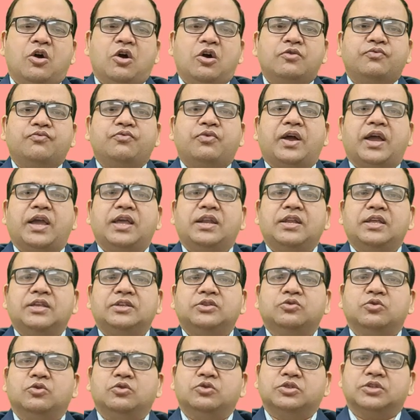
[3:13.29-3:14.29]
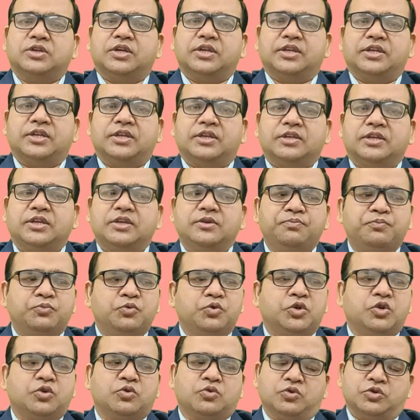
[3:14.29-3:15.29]
और फाइलें सोर्स करने की
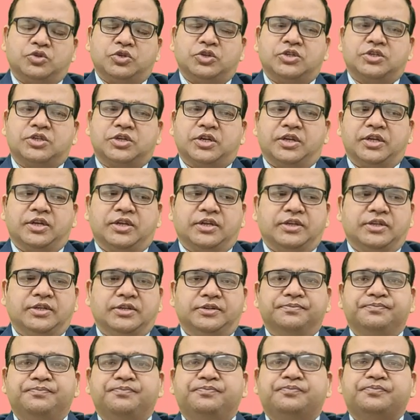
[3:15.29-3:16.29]
पूरी कोशिश करेंगे